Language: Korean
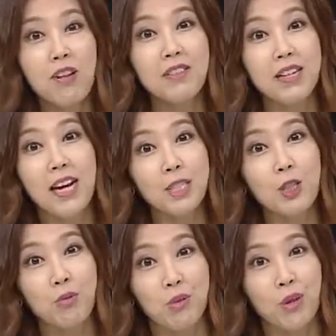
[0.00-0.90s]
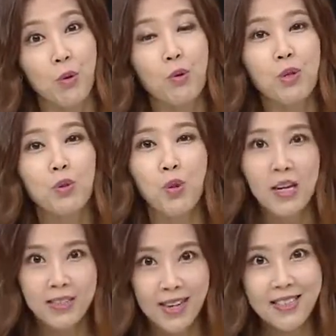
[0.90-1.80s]
풀었다가 하실 수 있어요. 이거는또
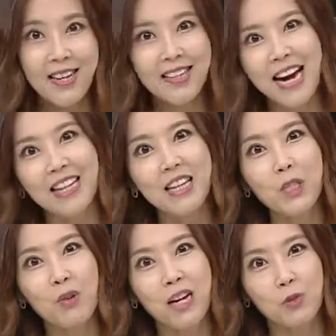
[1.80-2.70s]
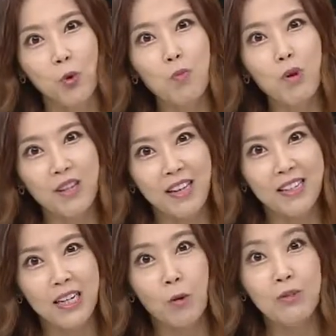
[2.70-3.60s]
자세하게 안내서까지 동봉이 되니까